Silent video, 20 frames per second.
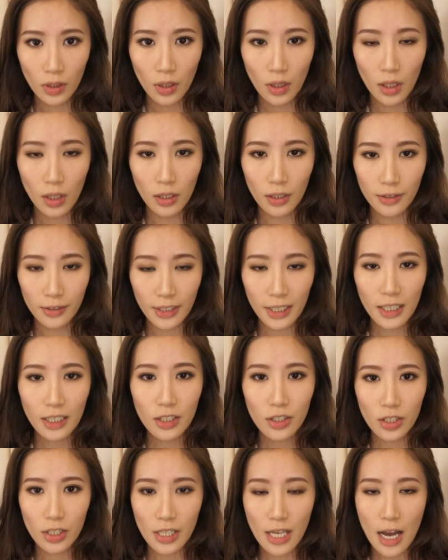嗯，第一
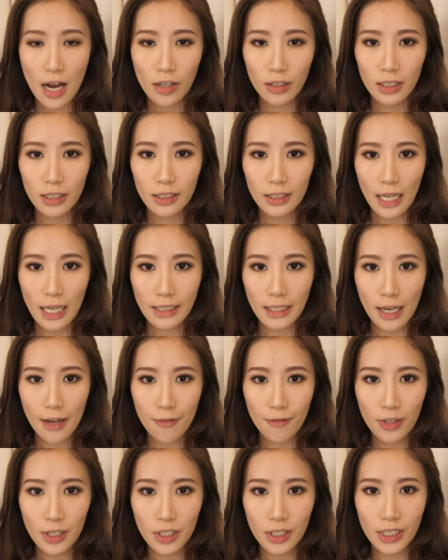支要跟大家
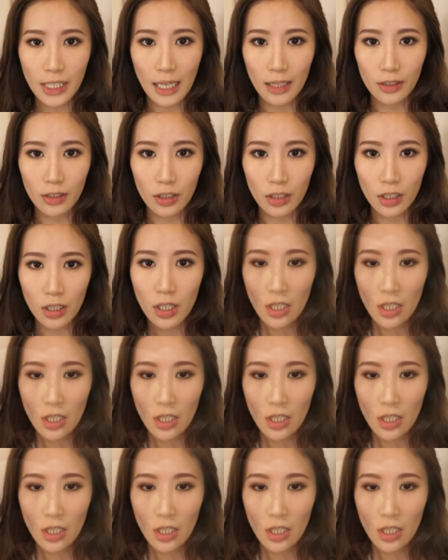分享的